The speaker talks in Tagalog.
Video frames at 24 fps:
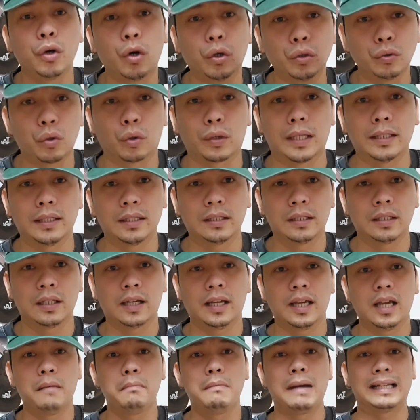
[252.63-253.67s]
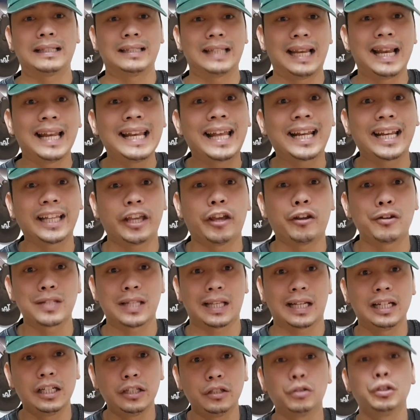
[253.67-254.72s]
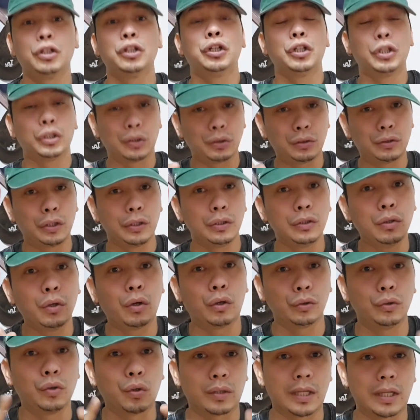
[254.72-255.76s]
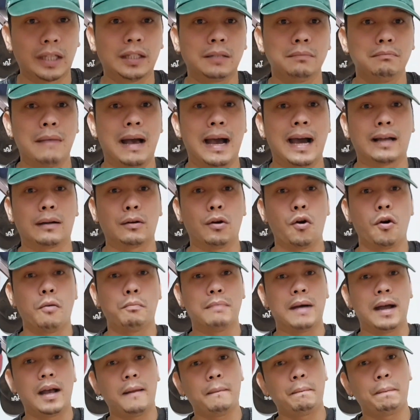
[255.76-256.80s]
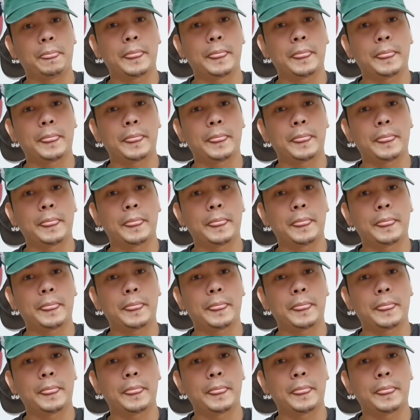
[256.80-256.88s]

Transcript: deodorant. Kaya magdala na rin kayo sarili yung deodorant mga ropa.